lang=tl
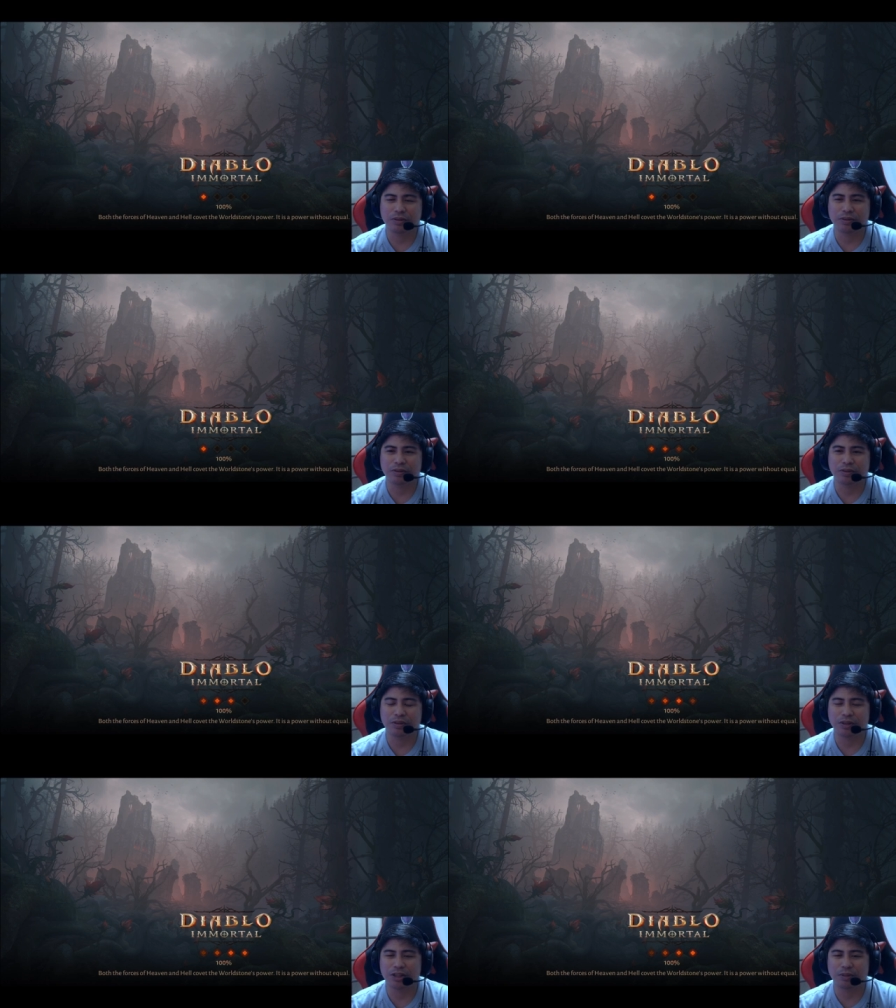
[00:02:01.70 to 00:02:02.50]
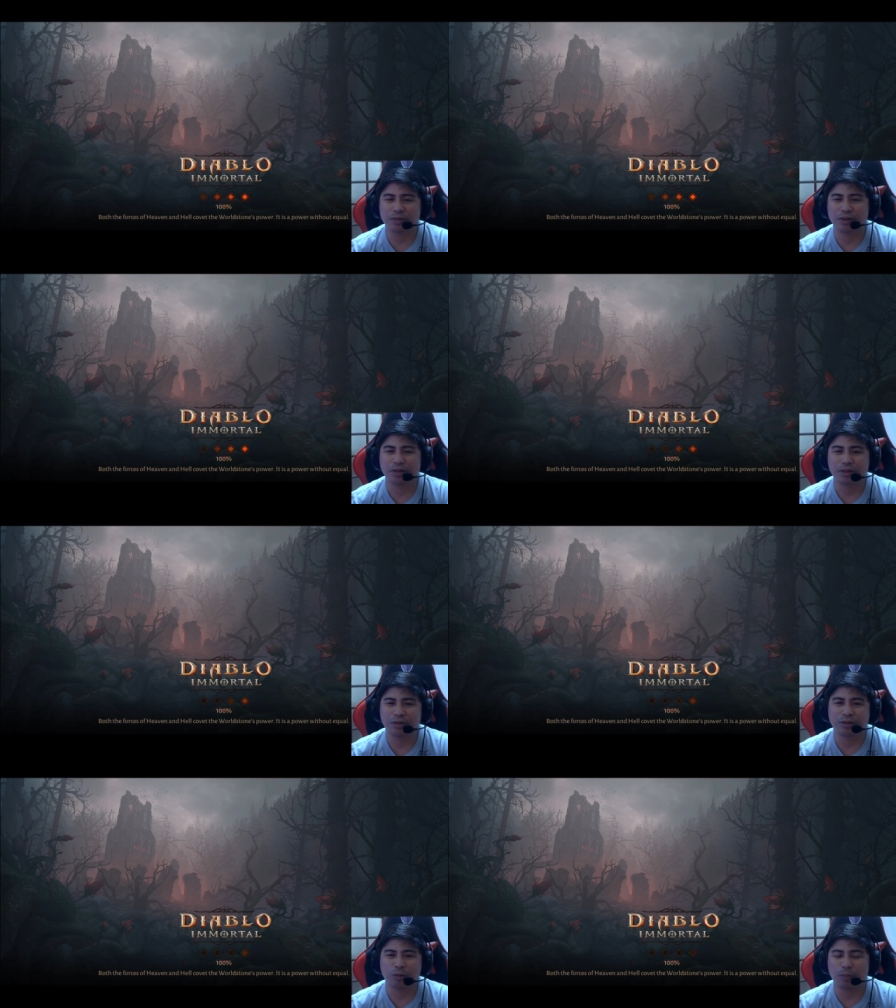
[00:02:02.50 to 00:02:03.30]
yung yung ano mo
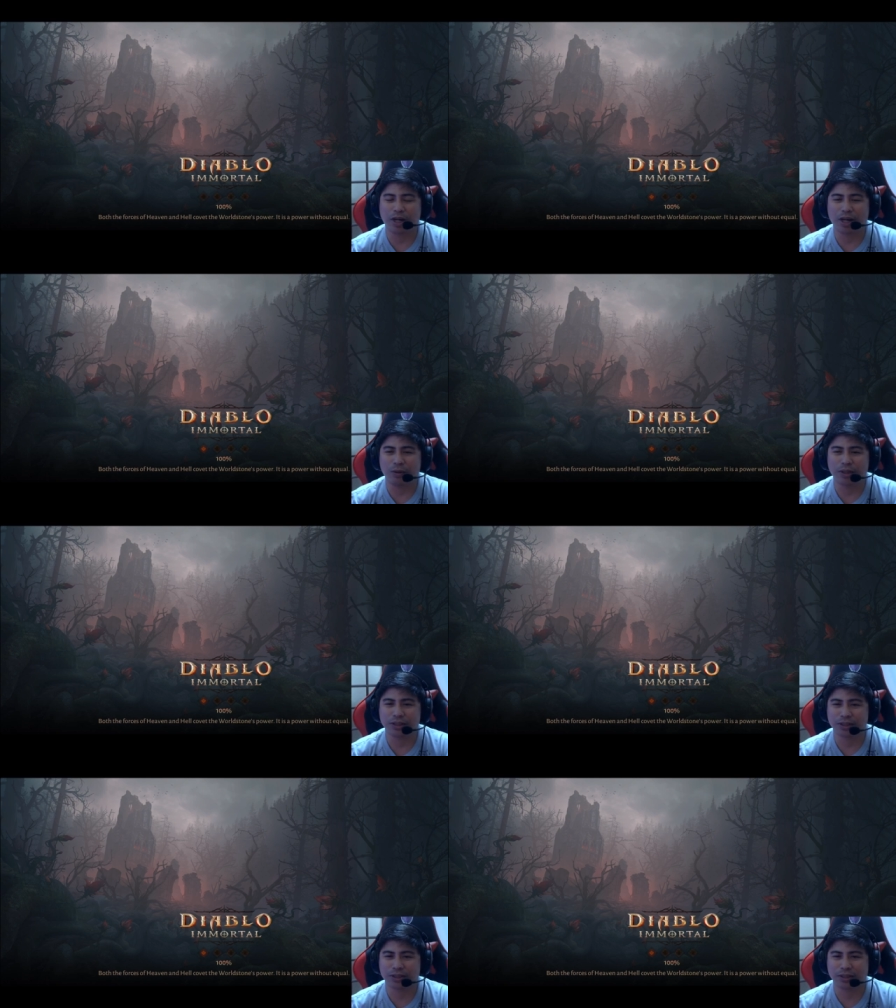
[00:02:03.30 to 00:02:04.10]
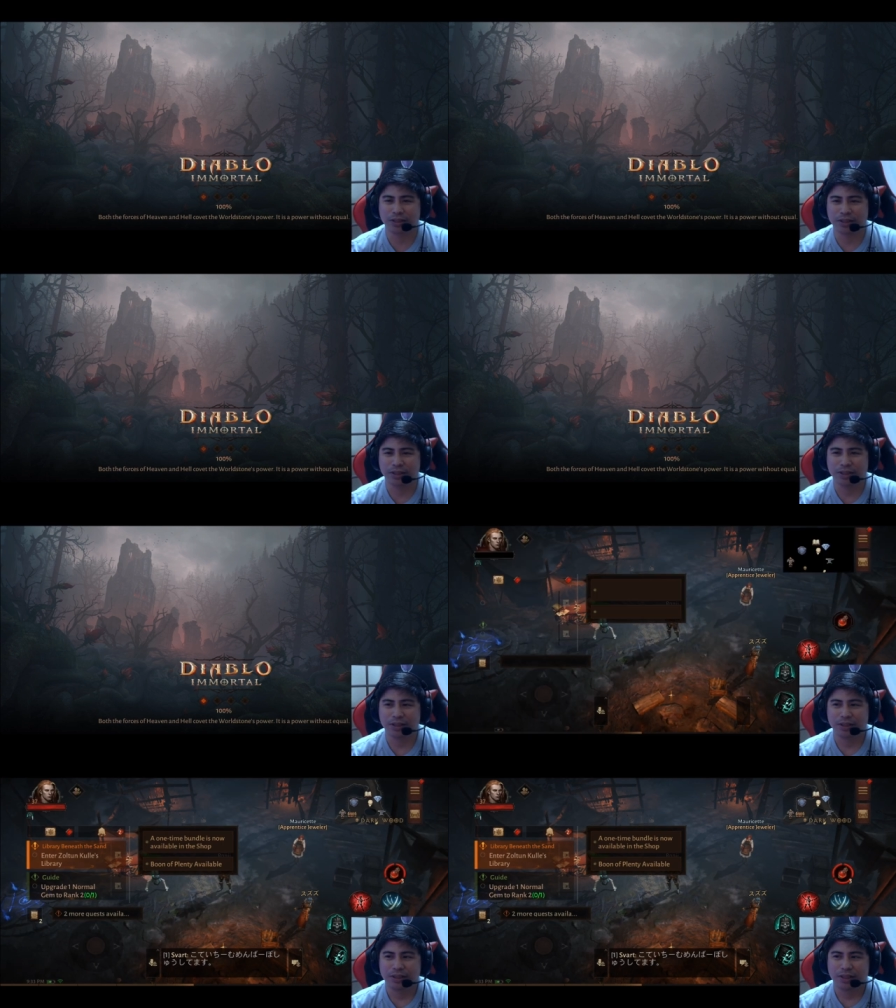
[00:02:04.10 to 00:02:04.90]
yung mga quest
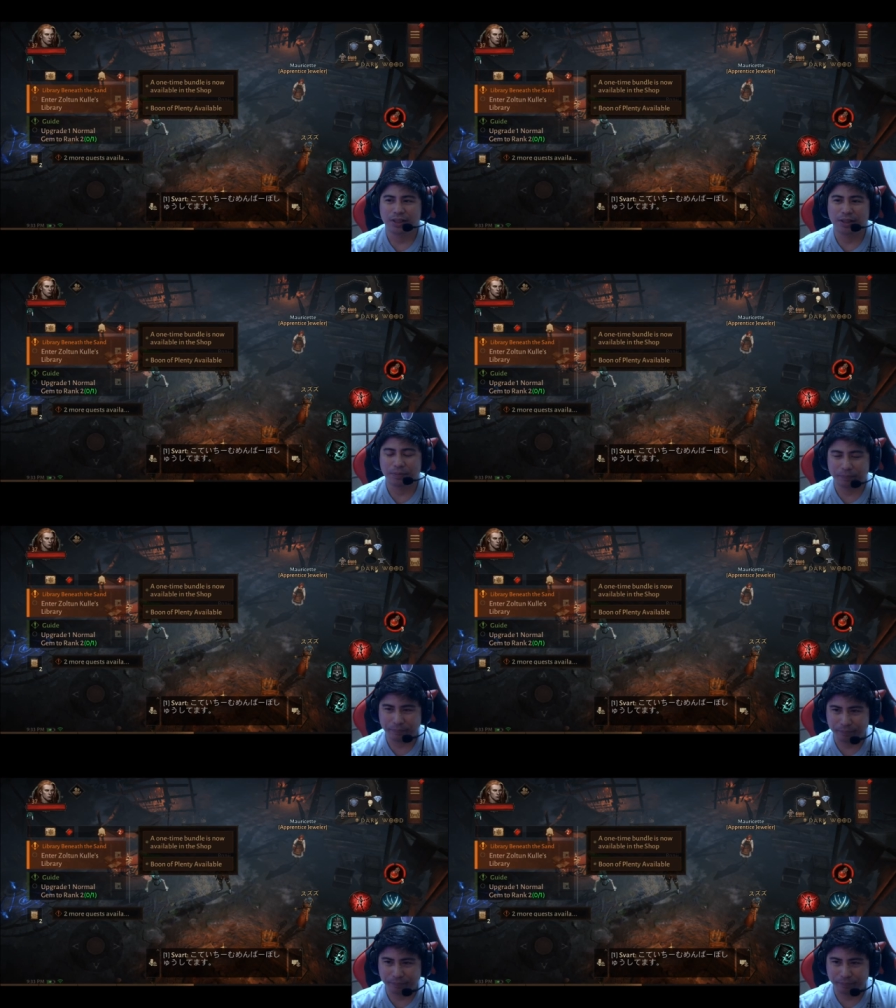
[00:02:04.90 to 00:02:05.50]
um